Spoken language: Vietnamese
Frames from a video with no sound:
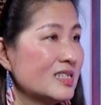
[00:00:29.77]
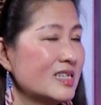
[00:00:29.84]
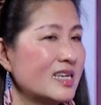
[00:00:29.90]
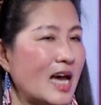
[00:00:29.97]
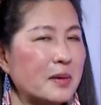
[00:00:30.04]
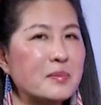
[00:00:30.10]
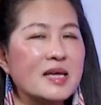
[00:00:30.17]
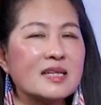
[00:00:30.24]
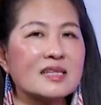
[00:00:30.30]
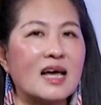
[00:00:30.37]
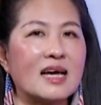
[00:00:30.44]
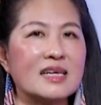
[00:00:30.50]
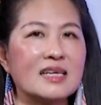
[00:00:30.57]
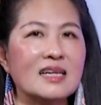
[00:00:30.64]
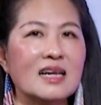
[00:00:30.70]
thì Armin
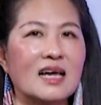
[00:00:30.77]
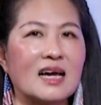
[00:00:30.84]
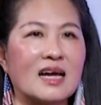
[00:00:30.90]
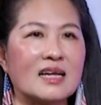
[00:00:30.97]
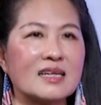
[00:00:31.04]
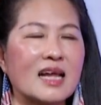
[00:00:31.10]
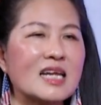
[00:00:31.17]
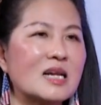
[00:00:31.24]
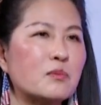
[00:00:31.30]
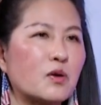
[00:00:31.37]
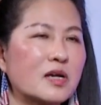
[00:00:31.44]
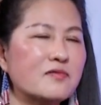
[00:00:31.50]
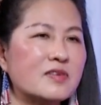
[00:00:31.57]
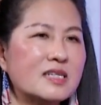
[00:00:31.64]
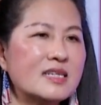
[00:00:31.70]
thấy là đây là một
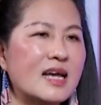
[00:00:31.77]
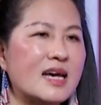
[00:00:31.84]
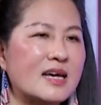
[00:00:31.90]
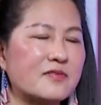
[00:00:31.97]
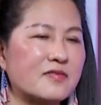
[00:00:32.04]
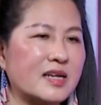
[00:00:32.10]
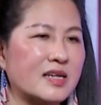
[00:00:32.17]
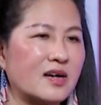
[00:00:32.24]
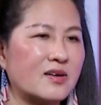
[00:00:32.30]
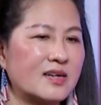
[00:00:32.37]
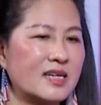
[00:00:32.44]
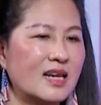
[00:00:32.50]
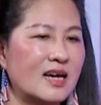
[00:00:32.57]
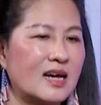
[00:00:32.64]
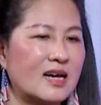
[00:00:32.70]
cái vấn đề phải
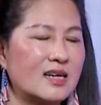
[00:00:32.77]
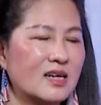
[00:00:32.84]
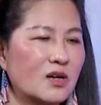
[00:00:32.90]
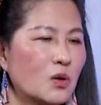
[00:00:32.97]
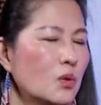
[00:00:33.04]
nói là